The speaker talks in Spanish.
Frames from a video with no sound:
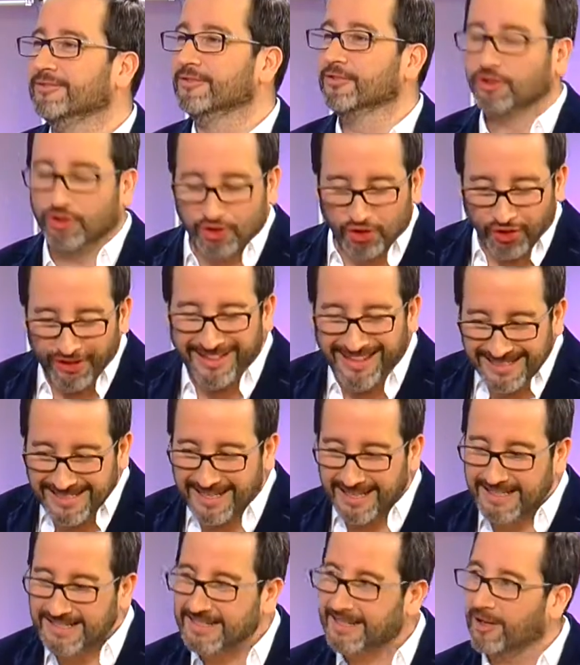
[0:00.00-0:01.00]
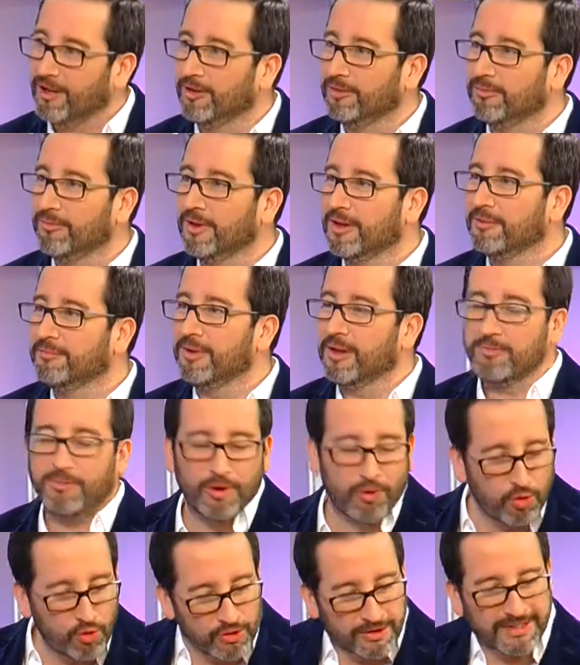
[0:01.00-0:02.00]
Yo soy de hacer asado. Sí, ¿te me, gusta
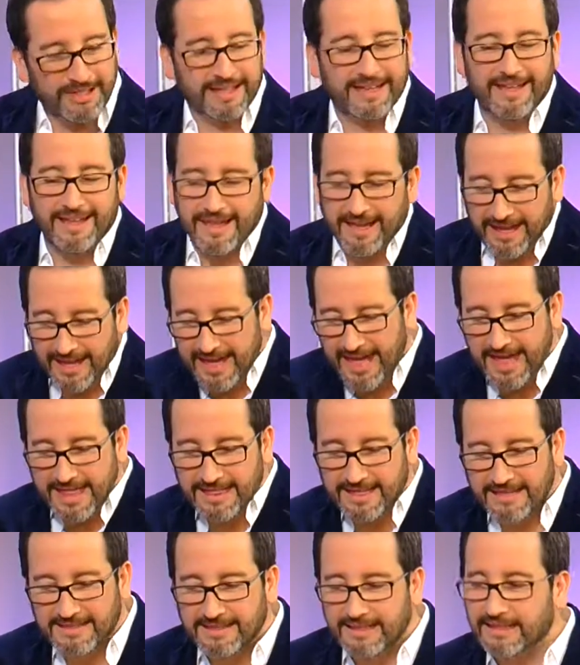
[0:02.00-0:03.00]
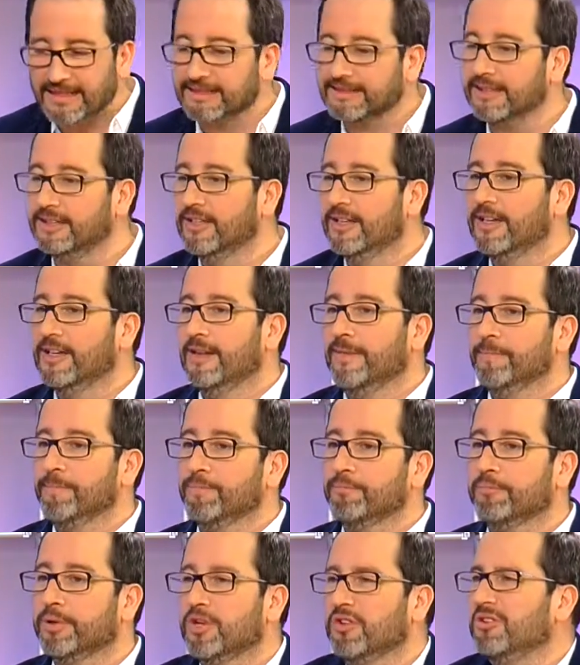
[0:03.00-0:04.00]
me gusta que haya gente, hacer el asado.
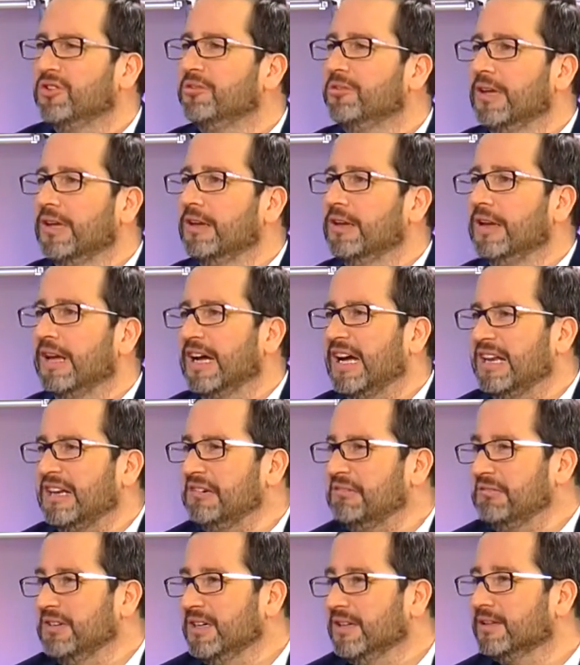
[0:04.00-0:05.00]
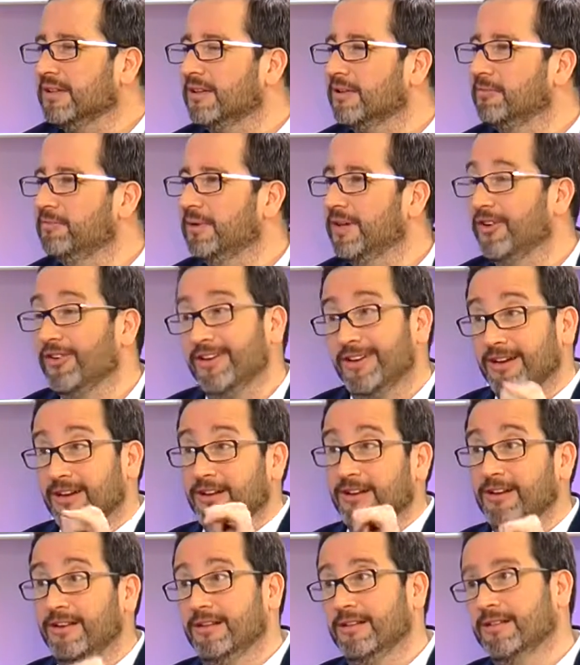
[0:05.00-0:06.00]
Pero la carne no es tan complicada,
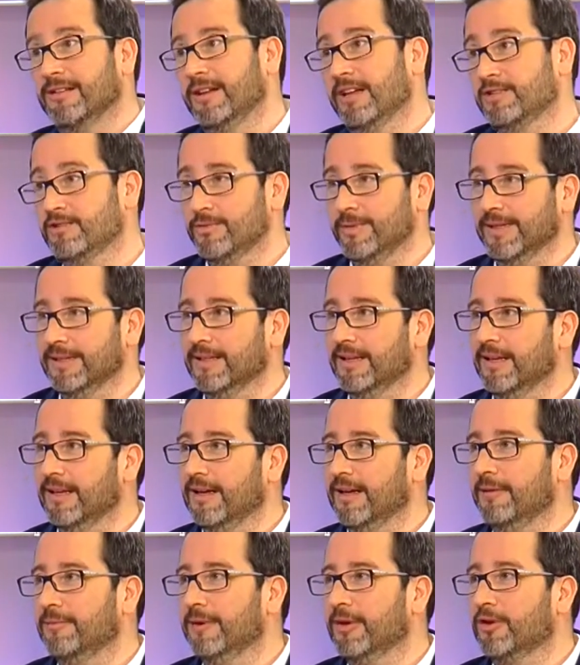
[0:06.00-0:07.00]
El chupeta es la ¿Pero qué